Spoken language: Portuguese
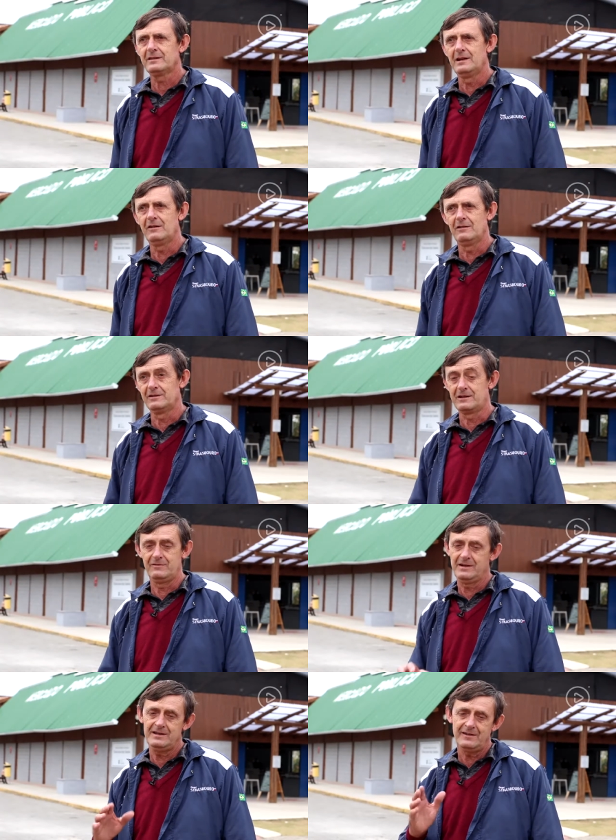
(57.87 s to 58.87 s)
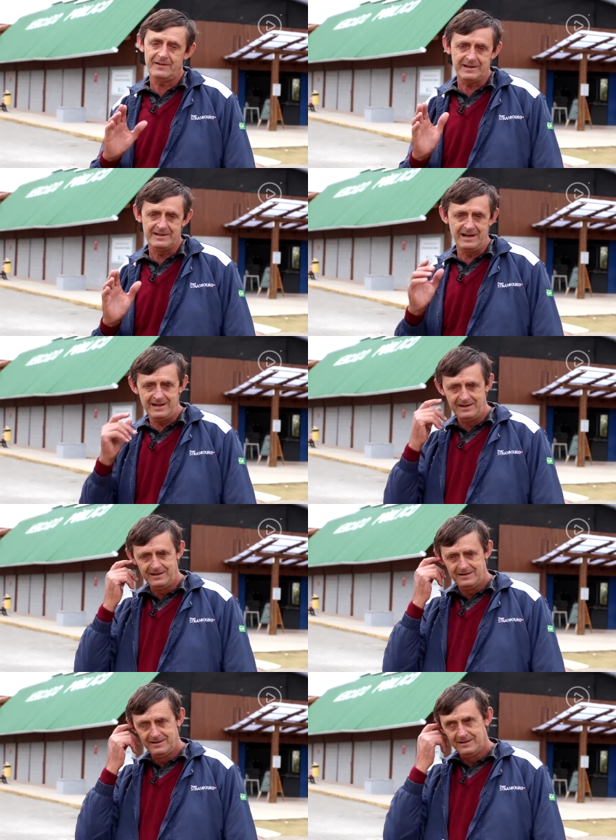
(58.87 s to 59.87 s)
não, ano que vem ainda vai dar.
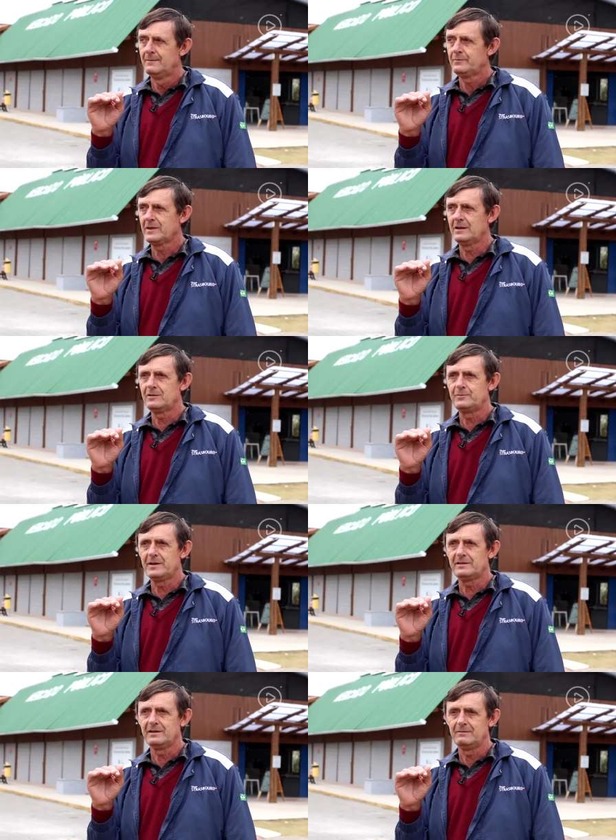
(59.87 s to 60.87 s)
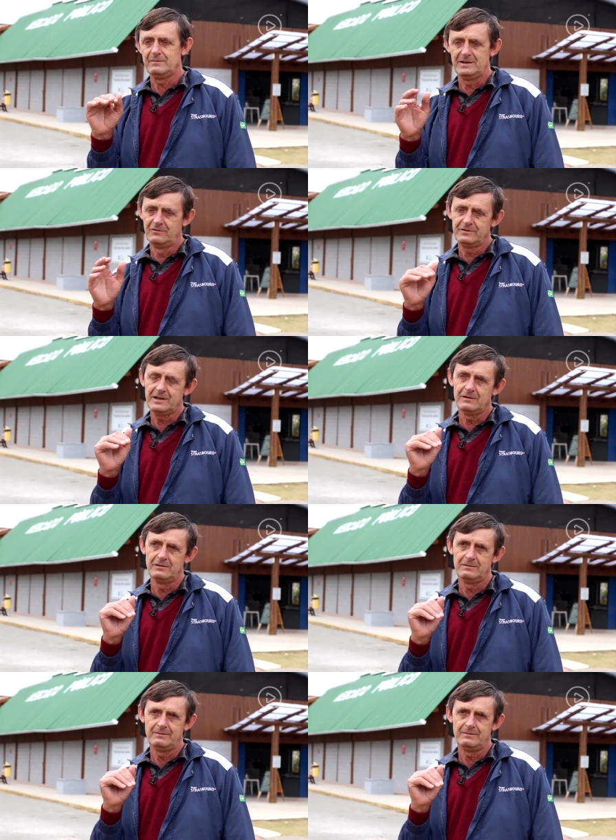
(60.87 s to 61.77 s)
Daí tu pensa, não deu.